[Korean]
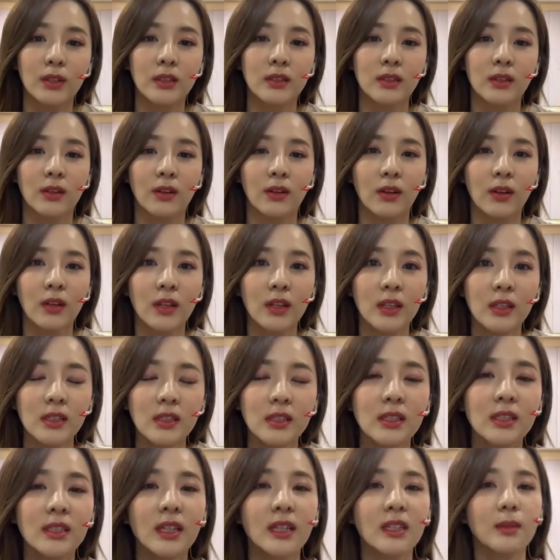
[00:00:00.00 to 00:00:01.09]
그래서
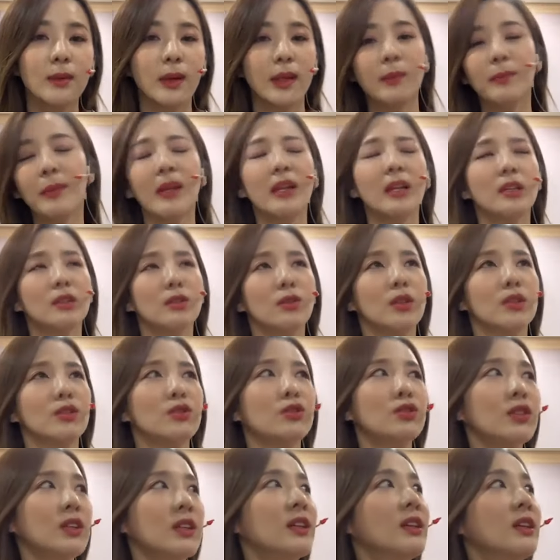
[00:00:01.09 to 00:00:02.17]
시간이 많이
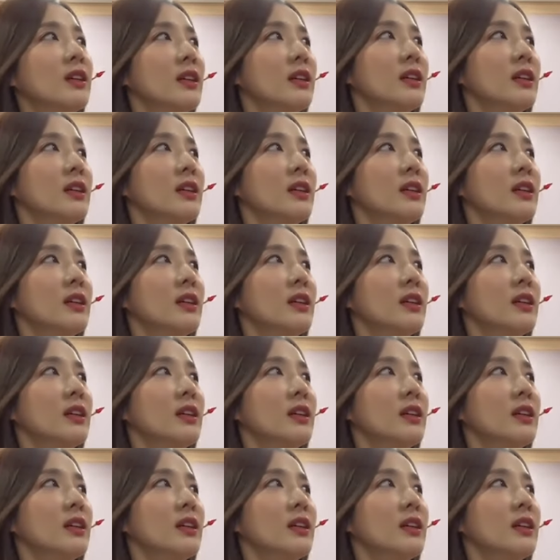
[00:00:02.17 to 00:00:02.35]
빨라져가지고